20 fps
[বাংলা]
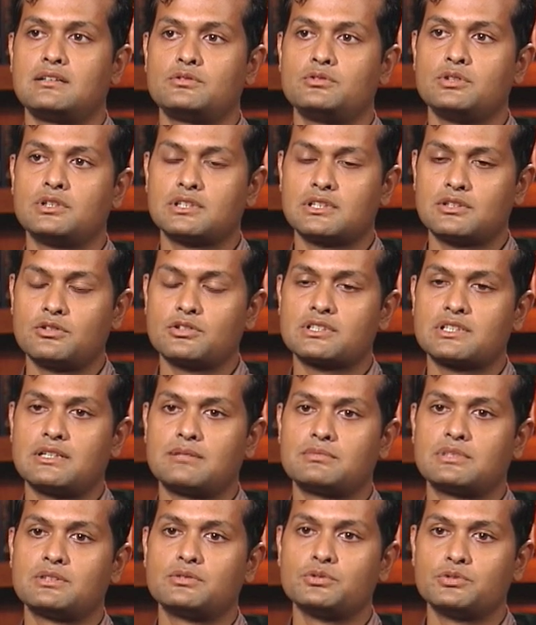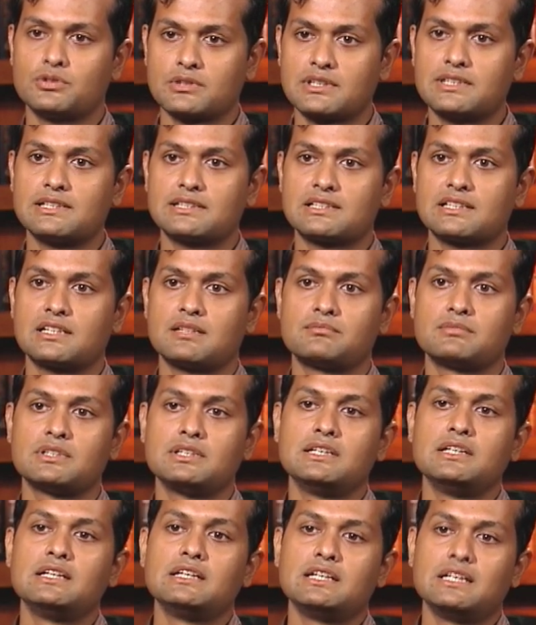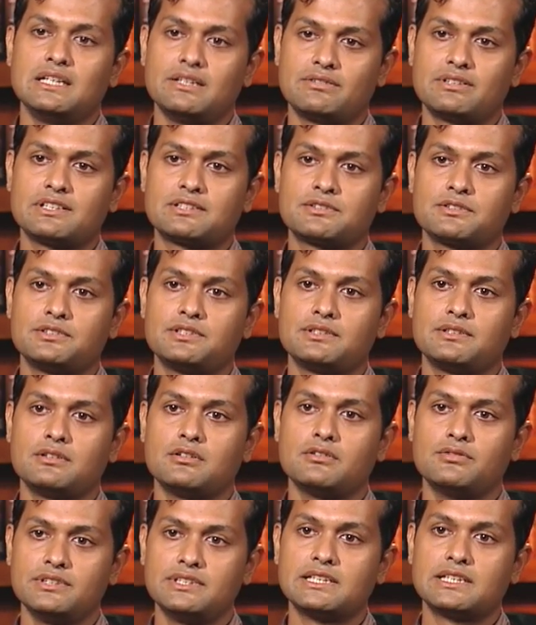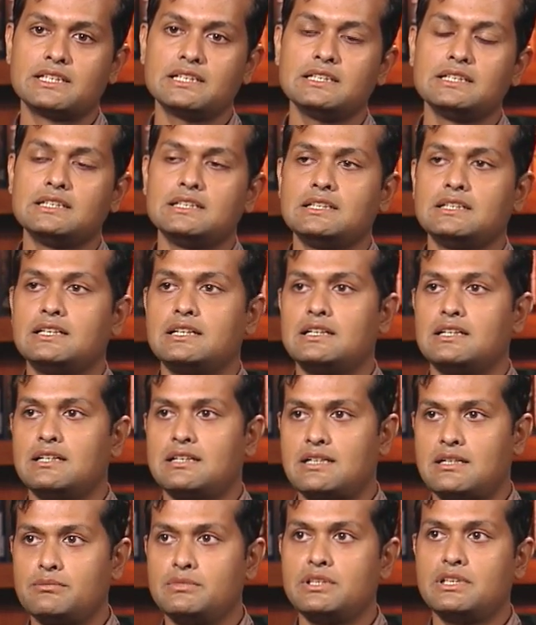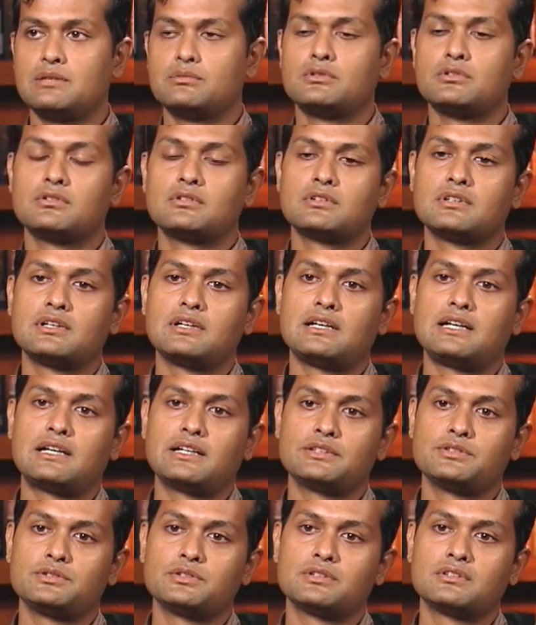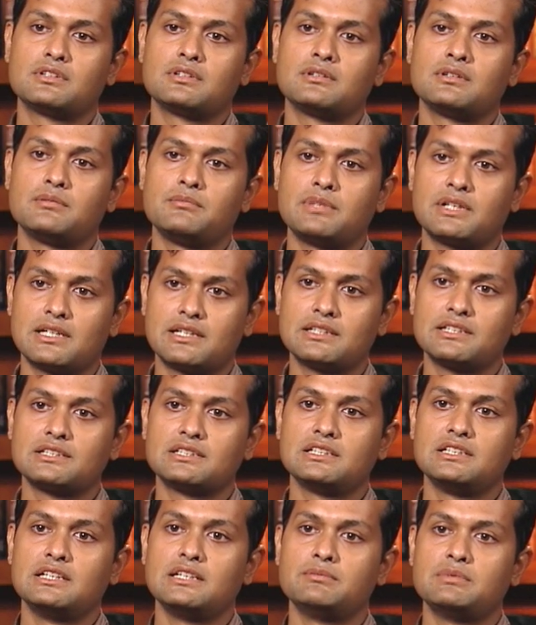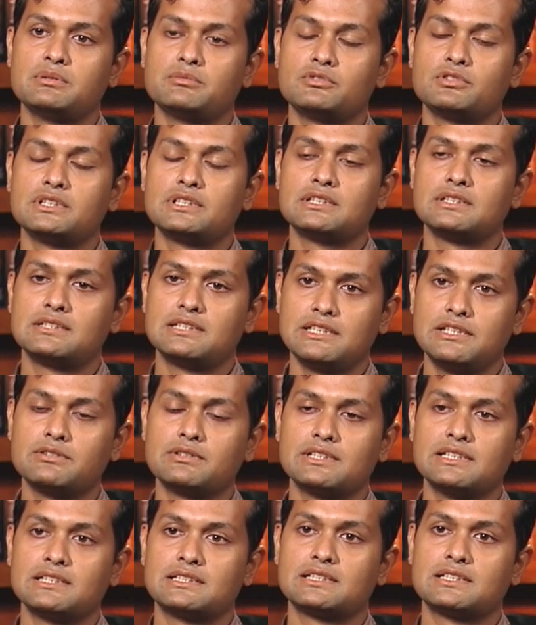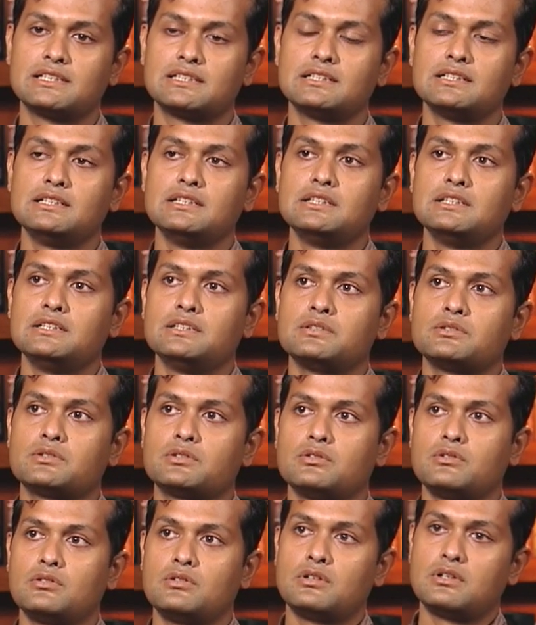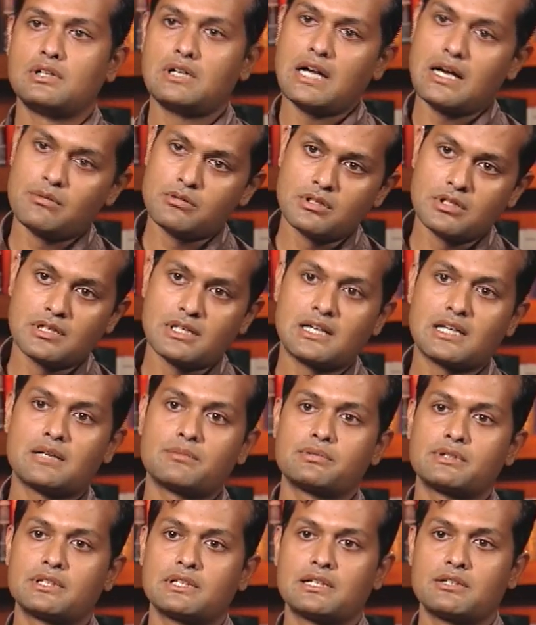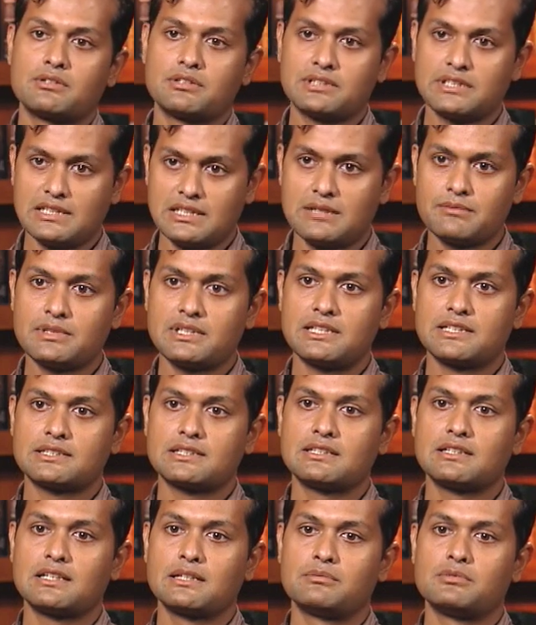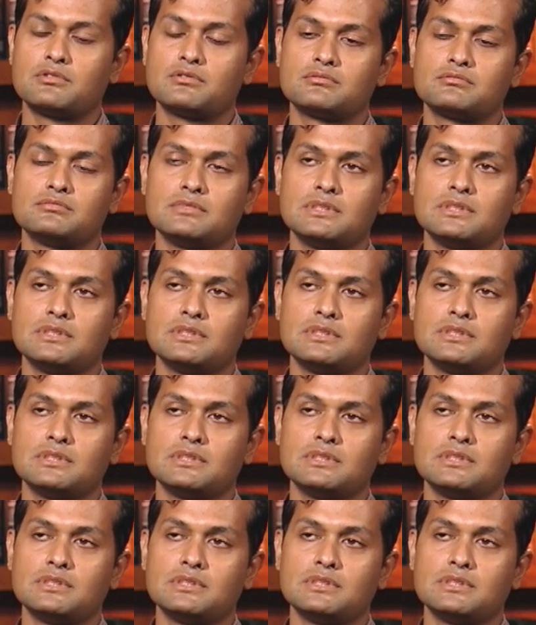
দু দশে আমরা দুজন গিয়েছিলাম এভারেস্ট অভিযানে আমি এবং আরেকজন বাংলাদেশি এম এ মোহিত তিনিও গিয়েছিলেন তো আবহাওয়া খারাপের কারণে তিনি নেমে আসেন এবং